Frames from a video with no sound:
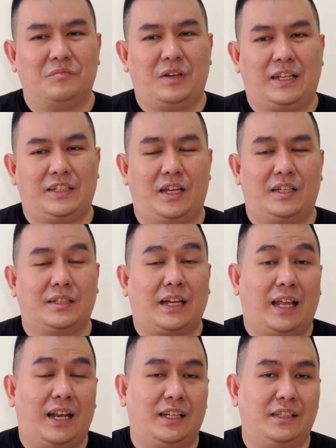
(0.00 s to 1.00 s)
ada
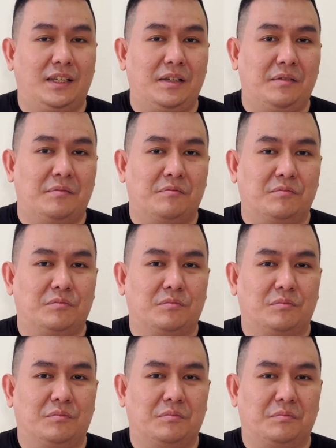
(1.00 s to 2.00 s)
kalanya
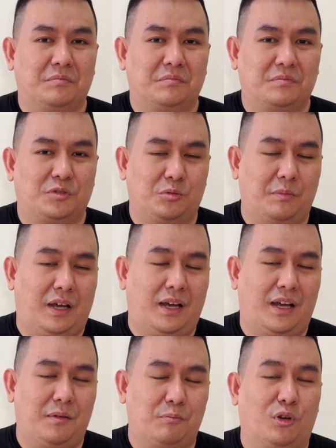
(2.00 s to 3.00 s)

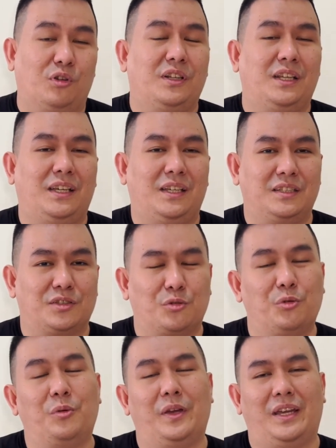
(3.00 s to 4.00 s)
cuma brownies
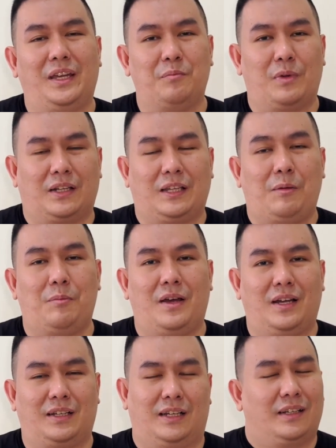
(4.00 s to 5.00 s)
kue
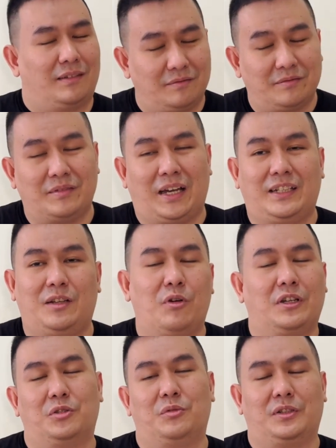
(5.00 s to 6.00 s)
martabak ada
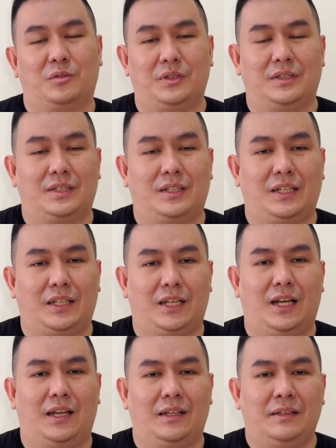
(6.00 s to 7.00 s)
waktu-waktunya
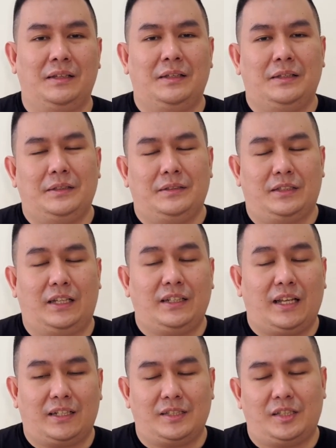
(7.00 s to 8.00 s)
sendiri lah dan
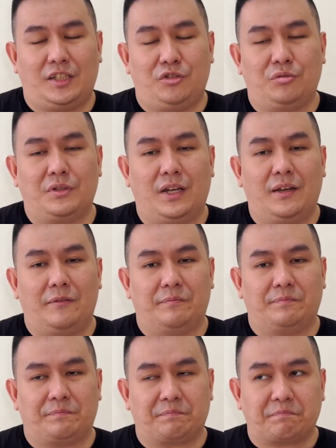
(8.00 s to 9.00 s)
dari sini juga
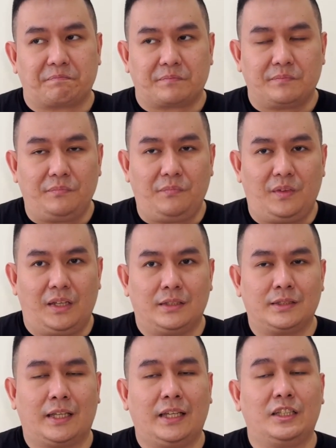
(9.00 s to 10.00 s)

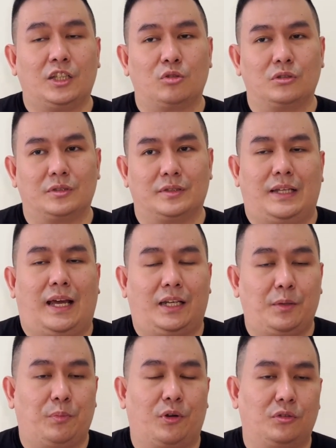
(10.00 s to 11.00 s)
saya terus
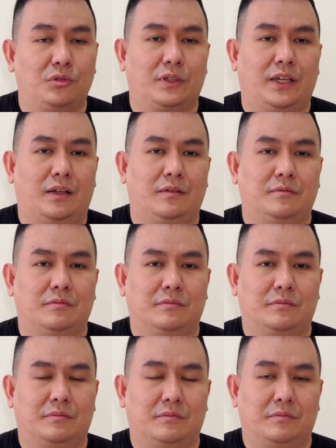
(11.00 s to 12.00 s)
cari produk yang
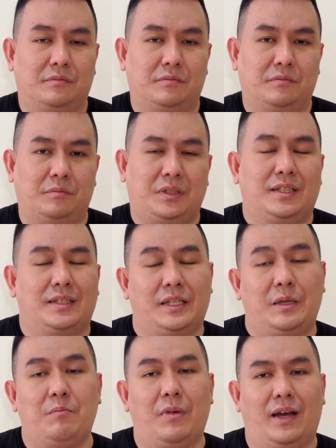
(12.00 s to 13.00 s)
bisa
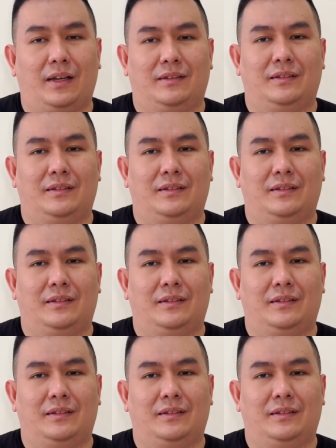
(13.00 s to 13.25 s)
seimbang